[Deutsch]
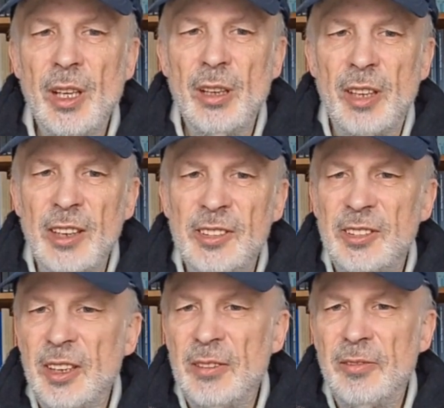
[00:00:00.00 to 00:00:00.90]
das
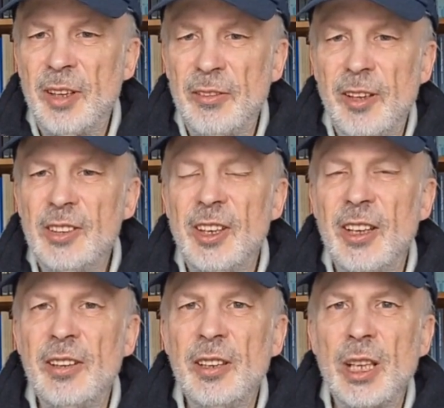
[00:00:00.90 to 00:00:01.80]
den
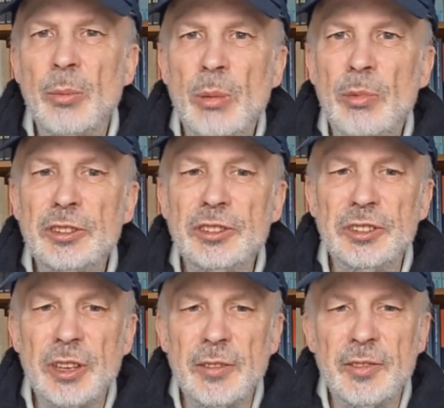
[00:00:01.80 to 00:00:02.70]
Verfassern der biblischen
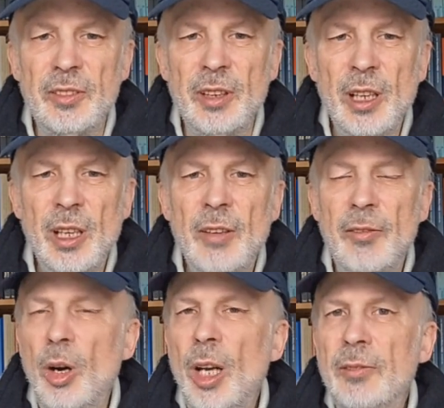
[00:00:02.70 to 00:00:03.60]
Schriften
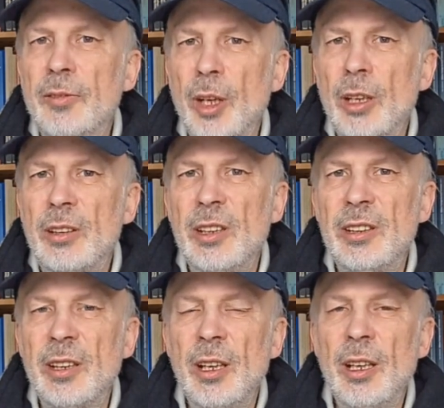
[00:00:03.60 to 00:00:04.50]

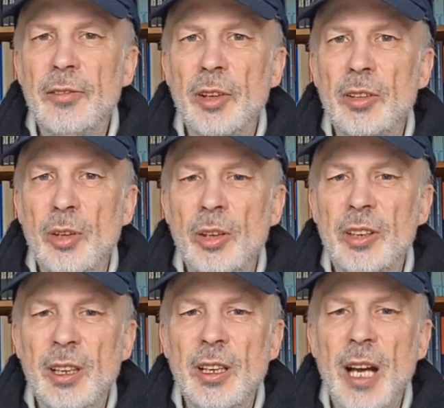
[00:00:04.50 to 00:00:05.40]
wortwörtlich von Gott
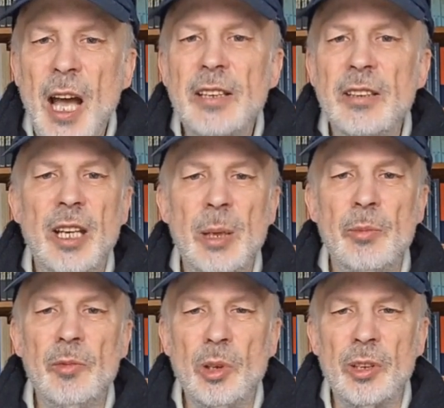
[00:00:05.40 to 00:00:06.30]

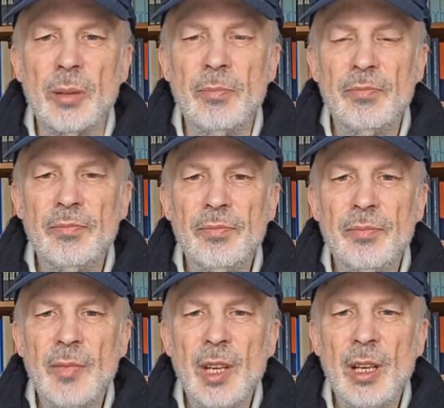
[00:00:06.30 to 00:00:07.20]
eingegeben wurde.
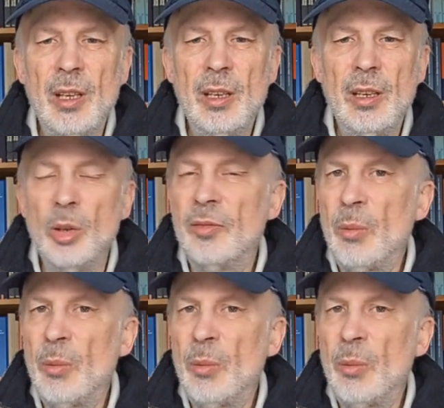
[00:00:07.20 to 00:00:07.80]
Und wenn